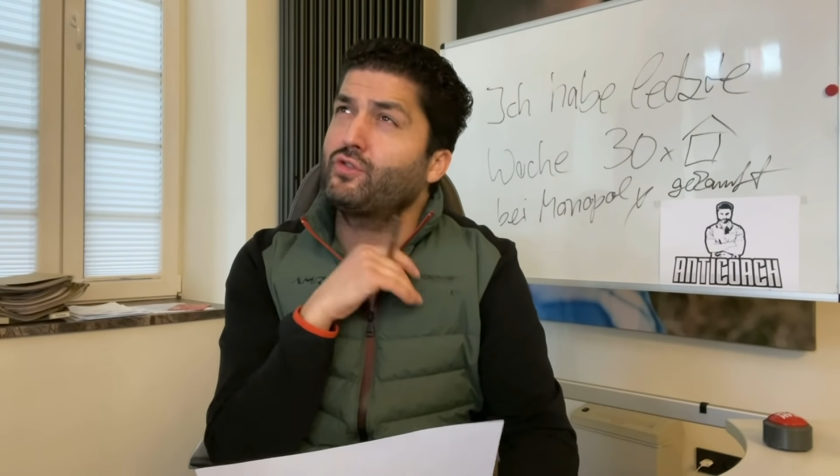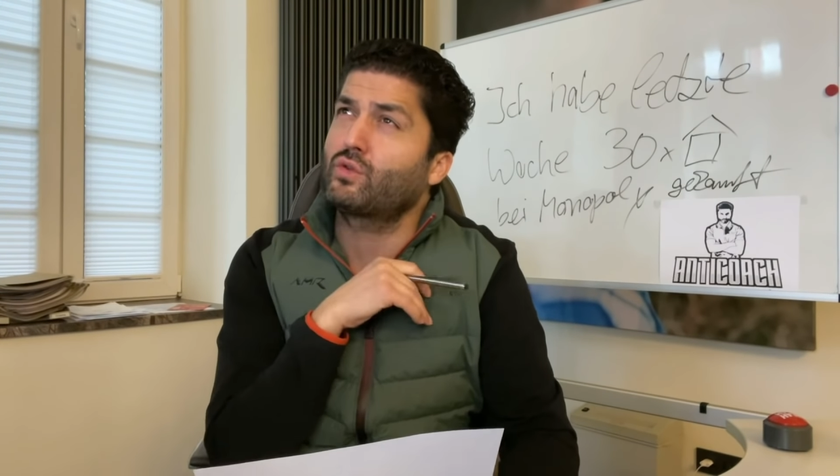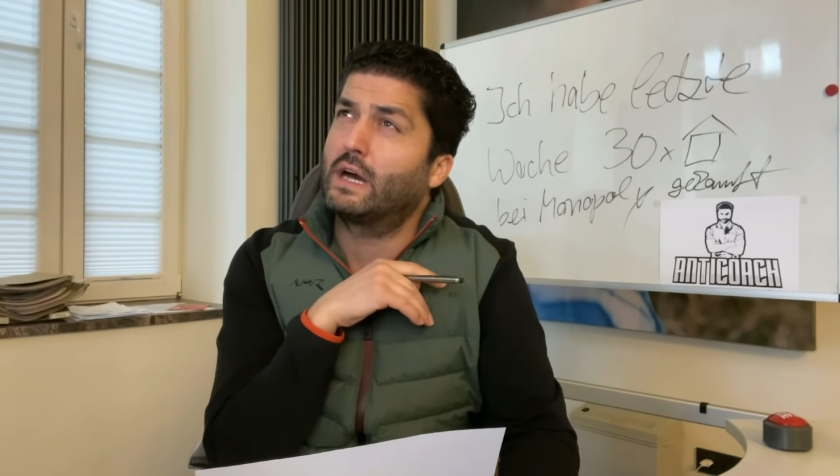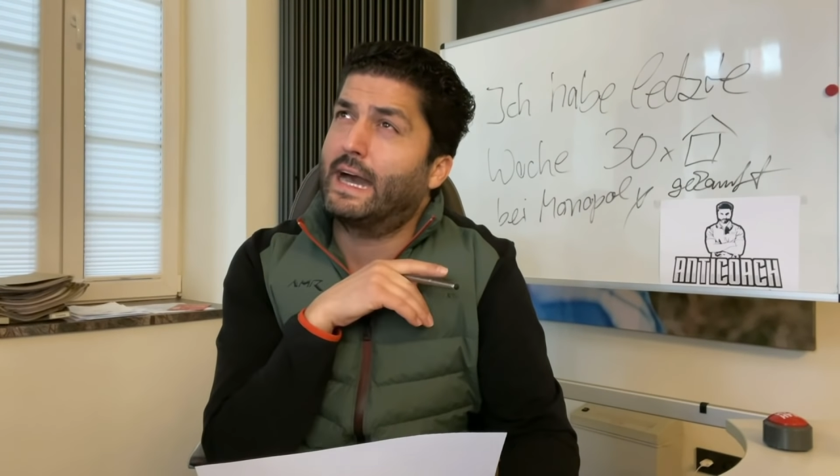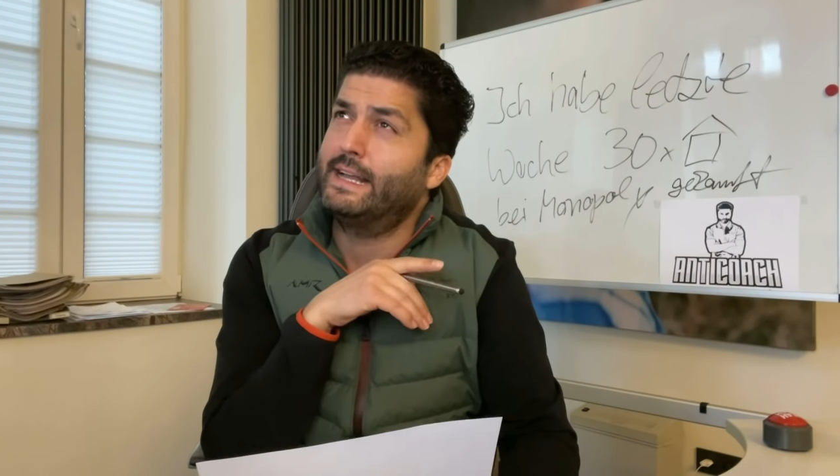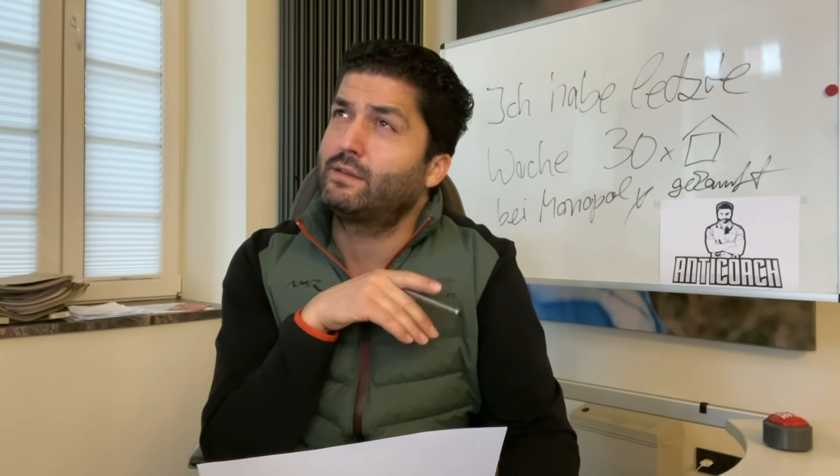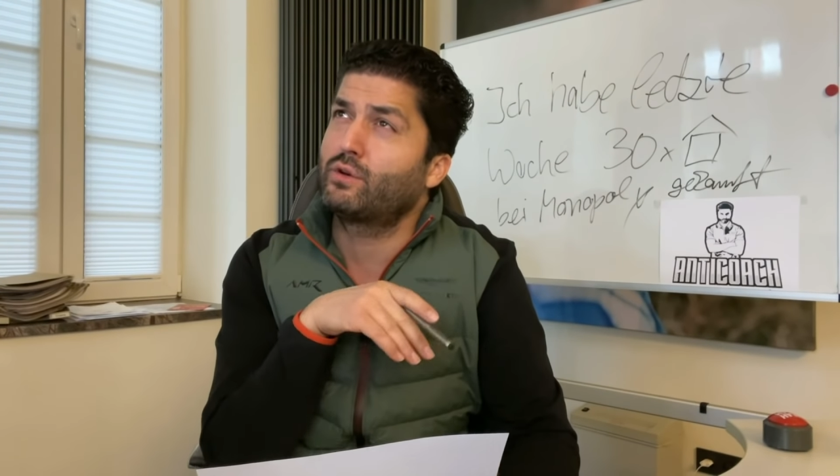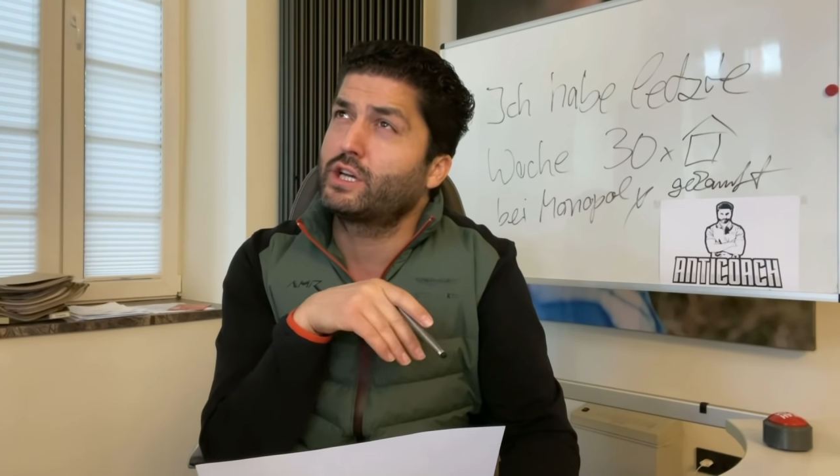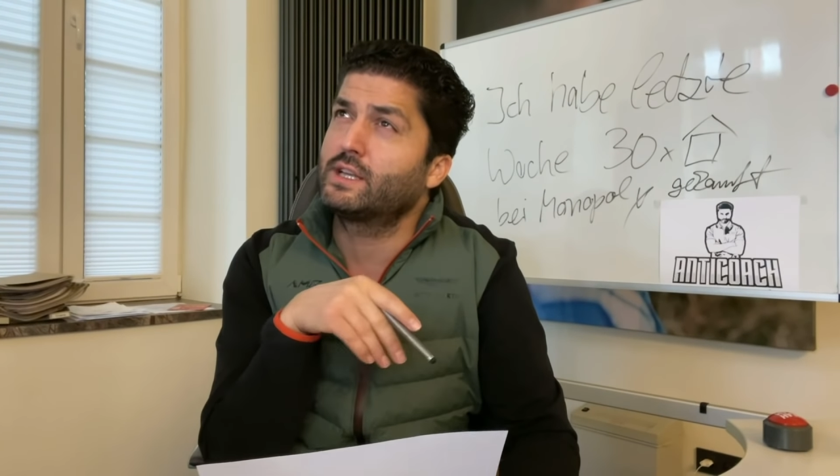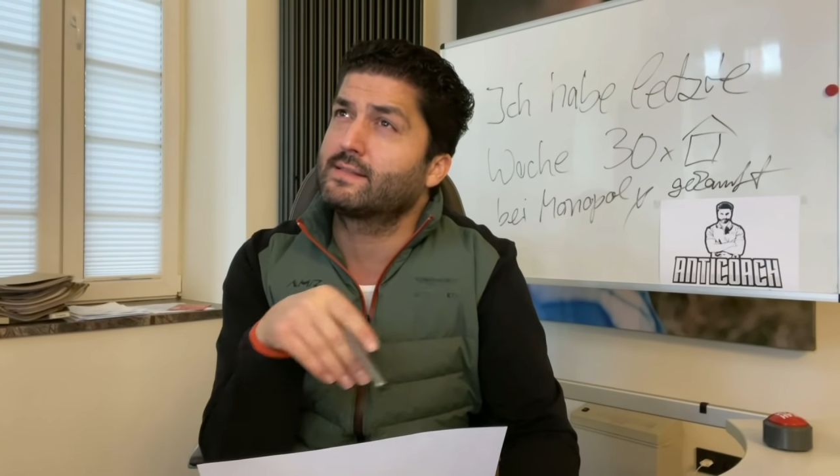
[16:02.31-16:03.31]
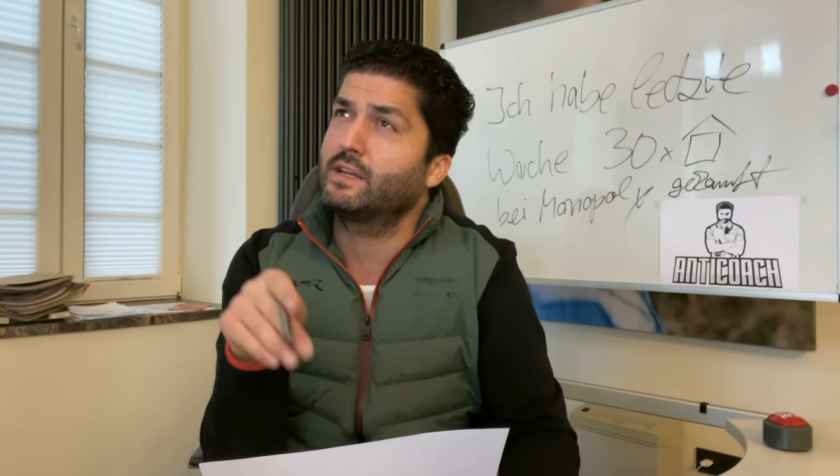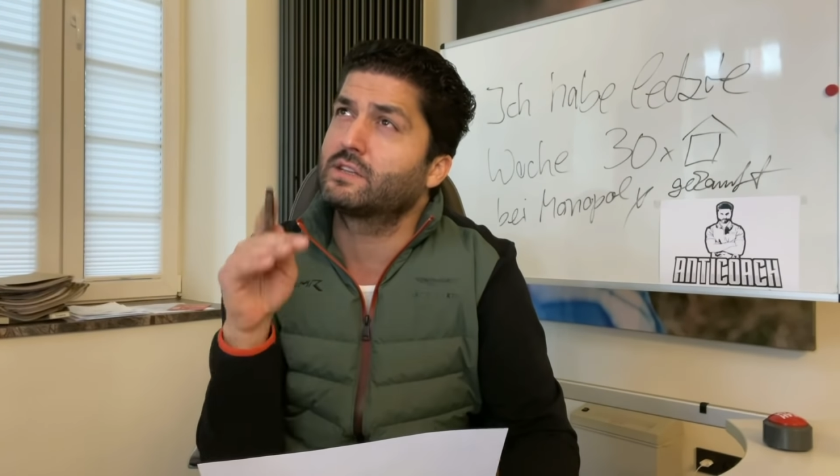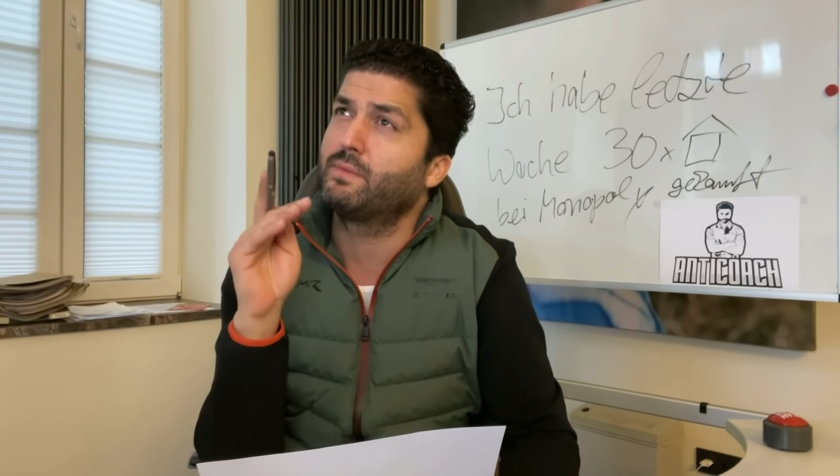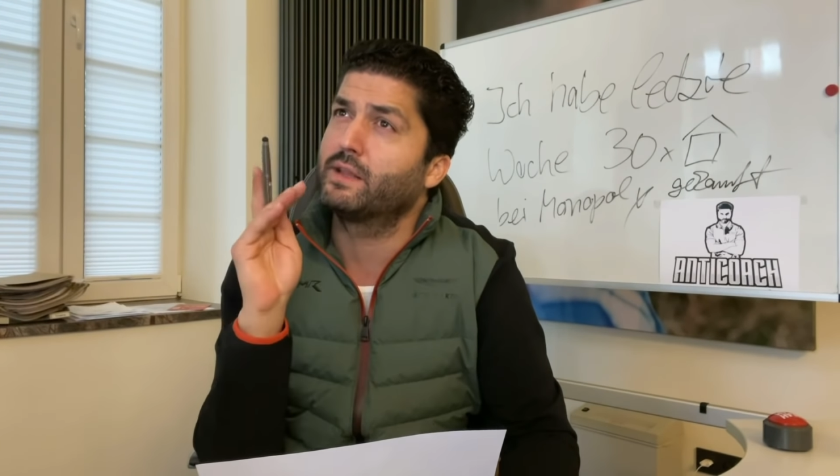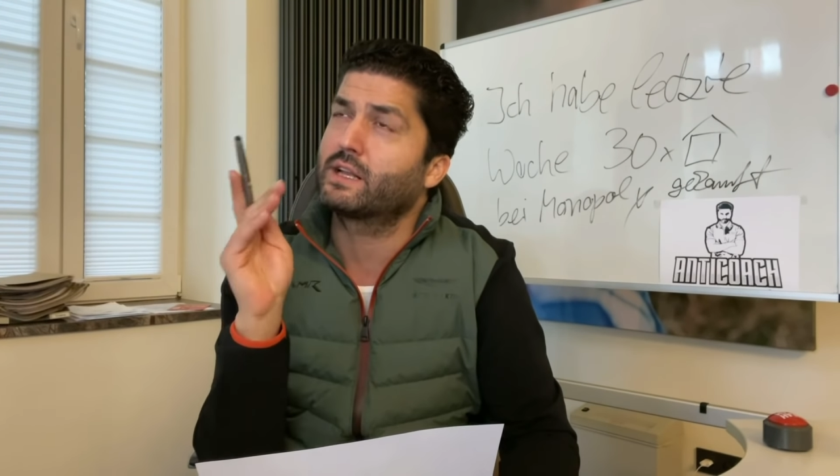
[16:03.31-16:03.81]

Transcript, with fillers: sogar rein theoretisch sein, es war eine